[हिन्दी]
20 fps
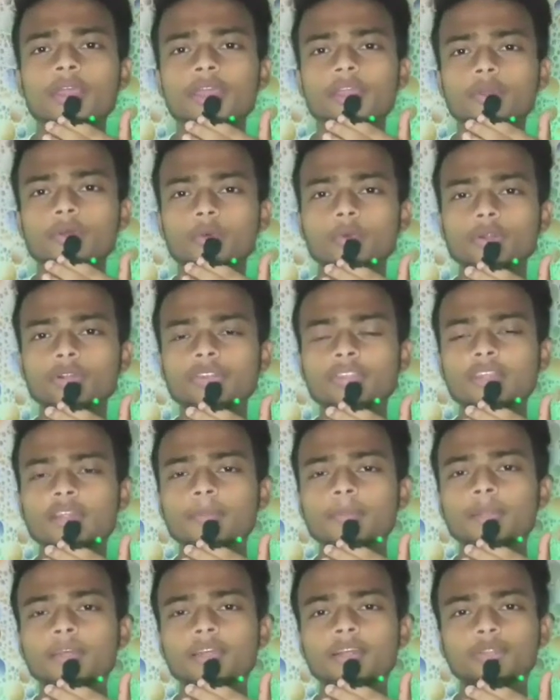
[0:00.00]
एक कोड देना
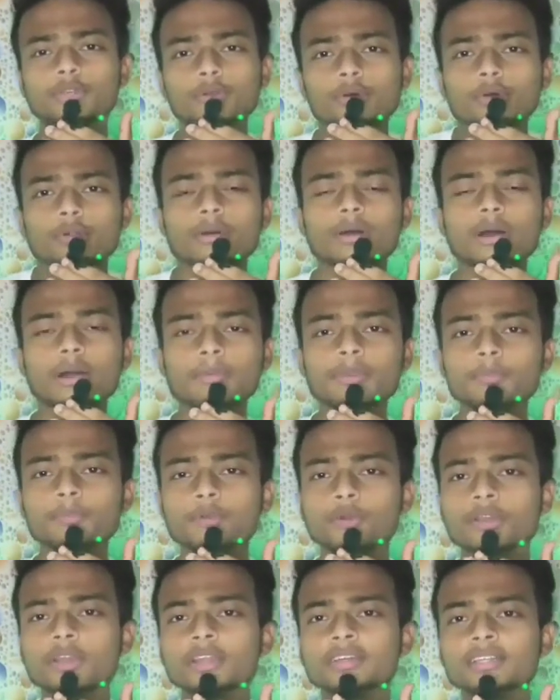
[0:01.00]
पड़ेगा तो अभी
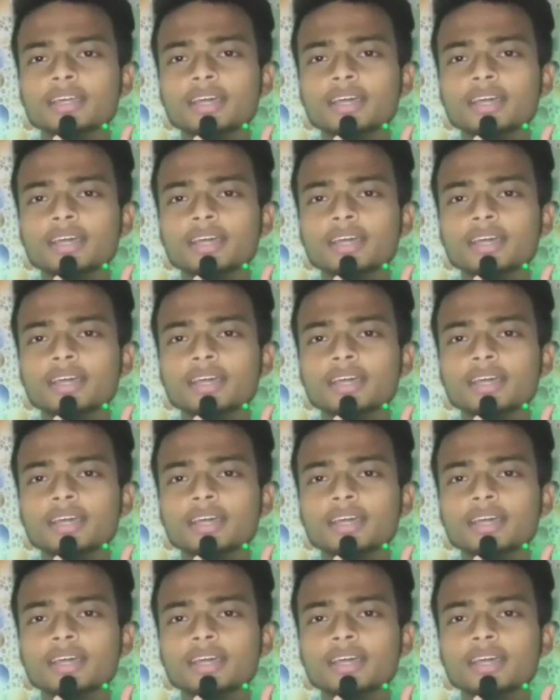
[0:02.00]
प्रोडक्ट